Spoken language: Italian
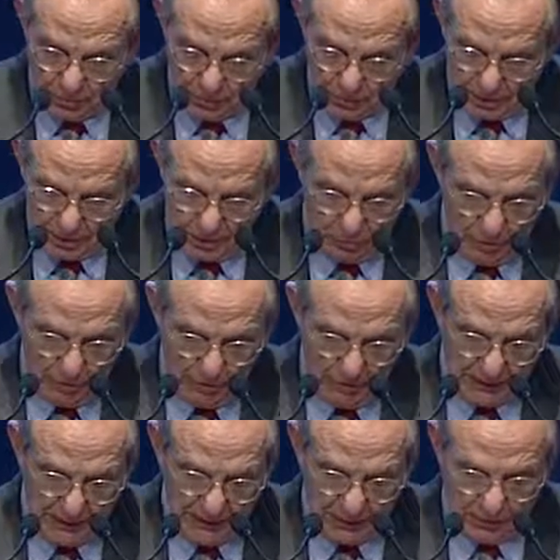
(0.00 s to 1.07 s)
secondo il
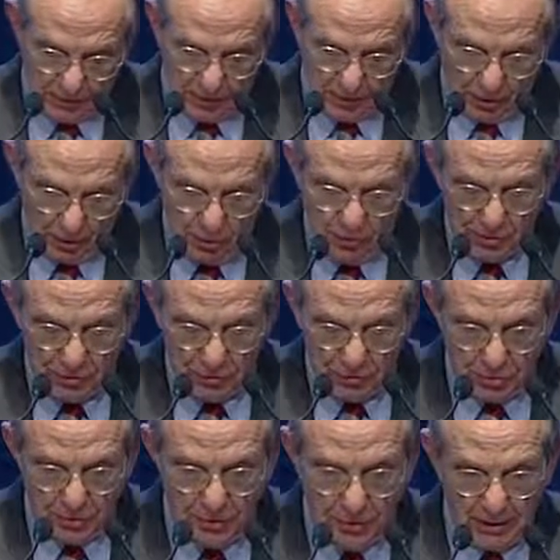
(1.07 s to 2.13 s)
mandato della
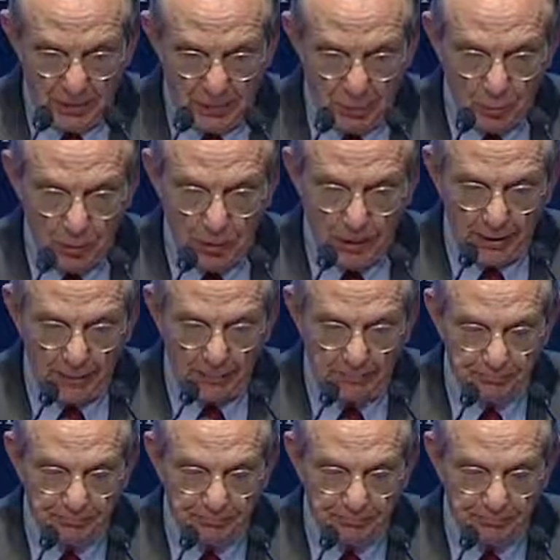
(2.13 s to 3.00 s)
Costituzione della Repubblica.